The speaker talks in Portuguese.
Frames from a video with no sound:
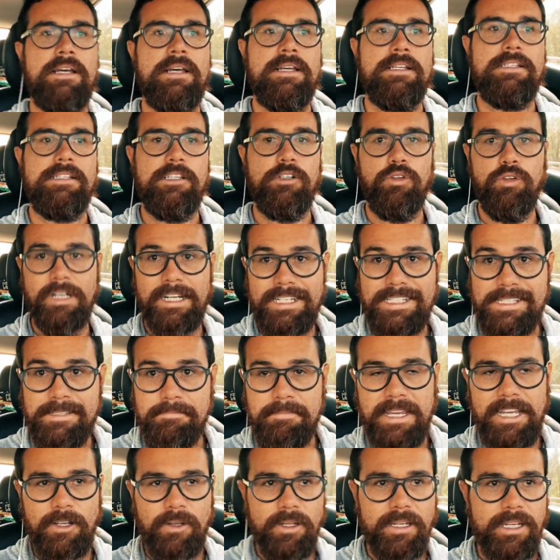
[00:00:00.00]
Segura esse
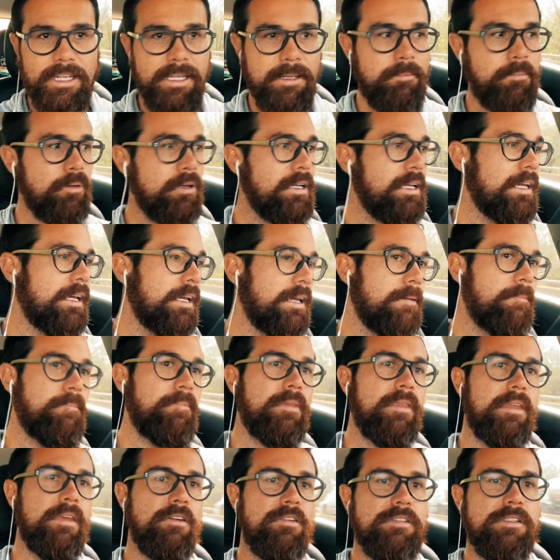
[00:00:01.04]
medo aqui porque
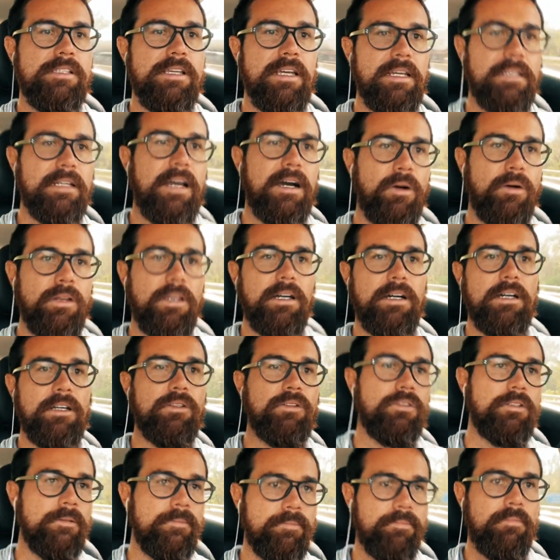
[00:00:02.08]
eu sei que está
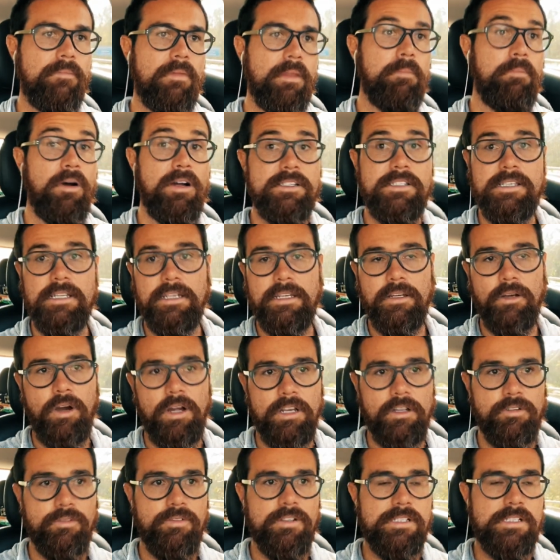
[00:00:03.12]
rolando, pode ser que
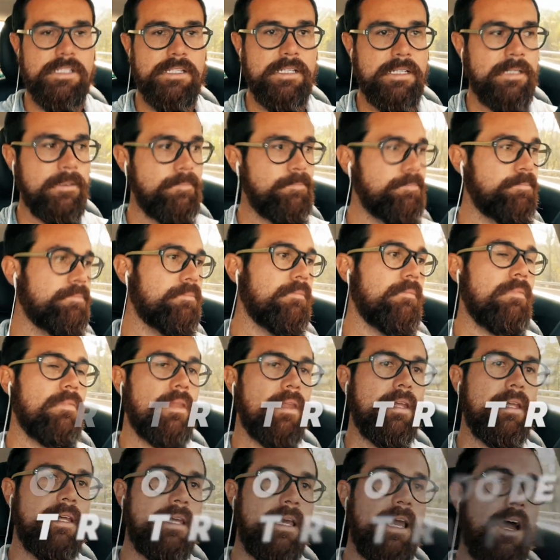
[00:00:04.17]
role com você,
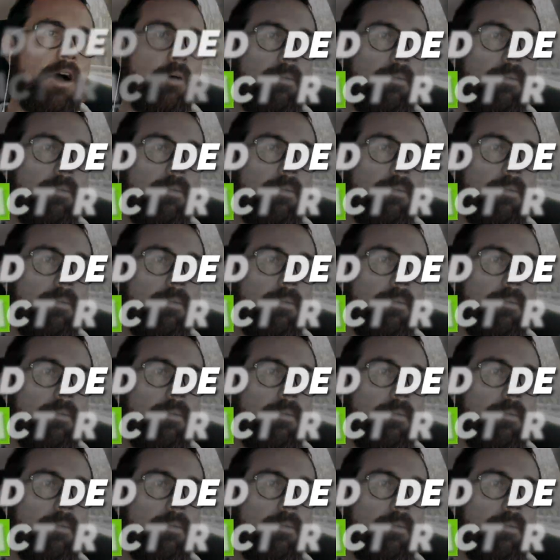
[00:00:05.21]
que é